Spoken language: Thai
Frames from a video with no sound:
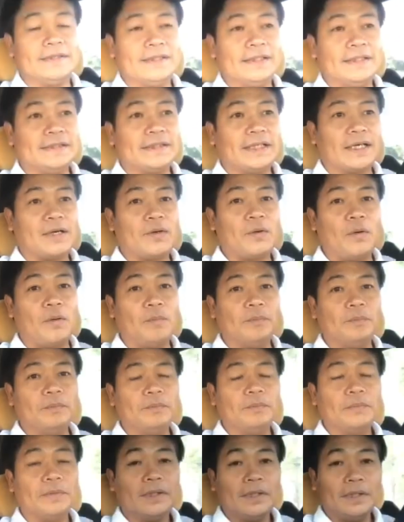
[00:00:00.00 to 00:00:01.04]
นในสังคม
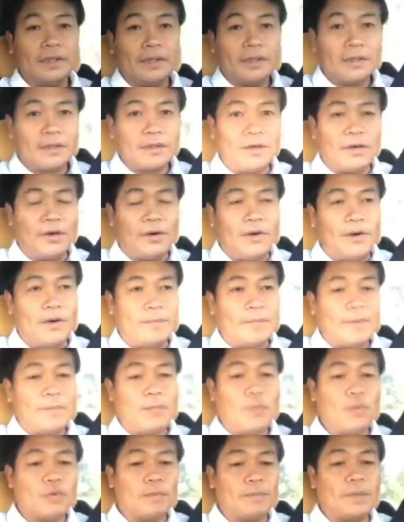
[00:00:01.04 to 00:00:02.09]
ก็ออกมา
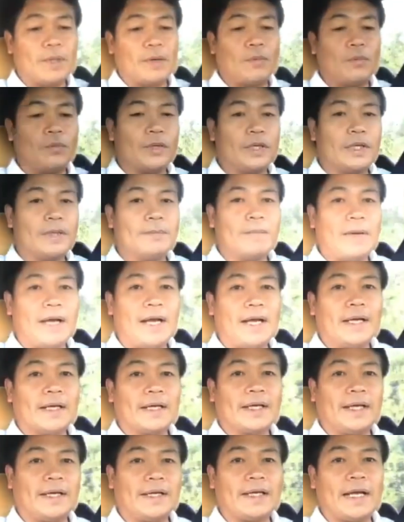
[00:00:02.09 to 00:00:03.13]
พูดมาคุยมา
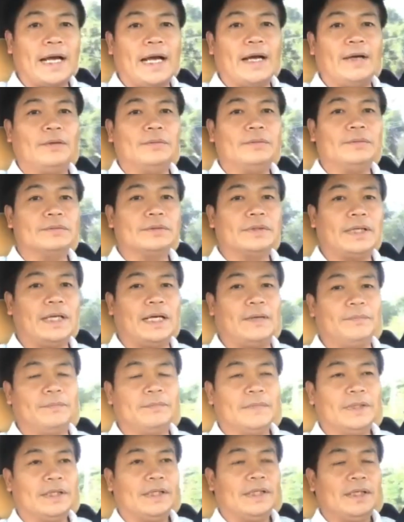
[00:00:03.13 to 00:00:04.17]
ไขข่าวนะครับ
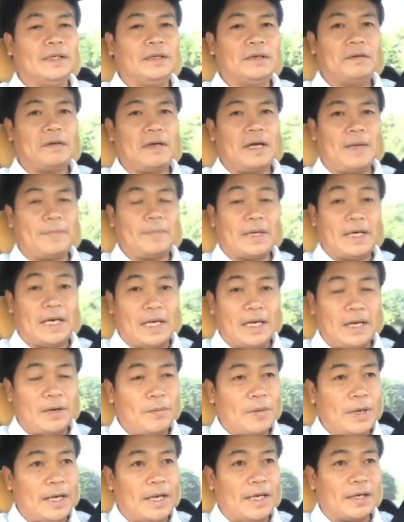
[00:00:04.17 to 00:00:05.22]
คลายปัญหา
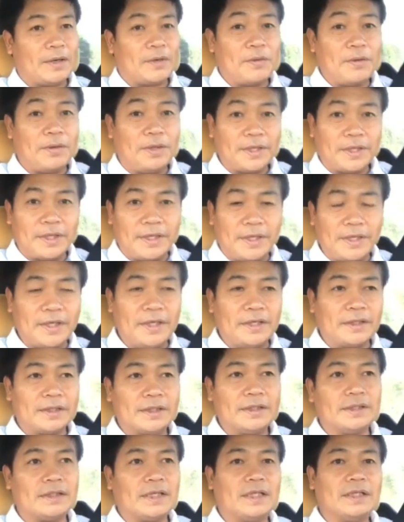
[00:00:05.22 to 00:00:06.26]
ว่าข้อที่จริงที่เกิด
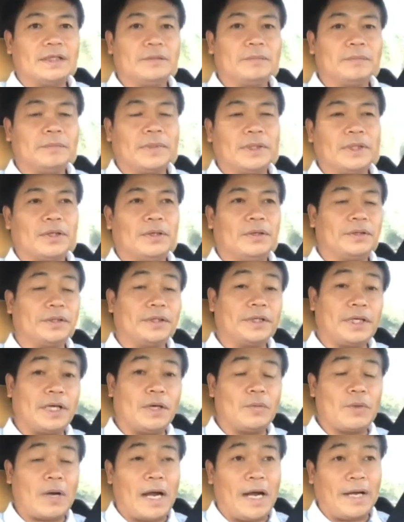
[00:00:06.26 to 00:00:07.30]
ขึ้นนั้นเป็นกรณี
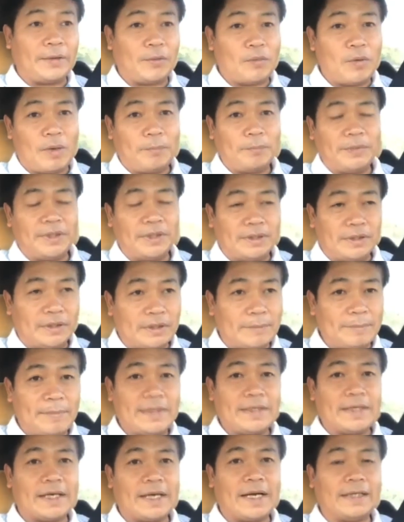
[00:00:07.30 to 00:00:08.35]
เข้าข่ายความผิดหรือ
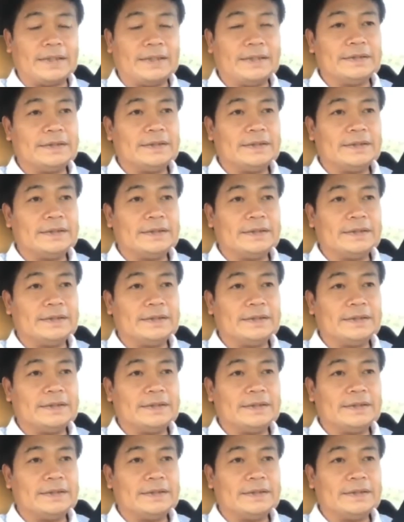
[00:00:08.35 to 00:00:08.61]
ไม่อย่างไร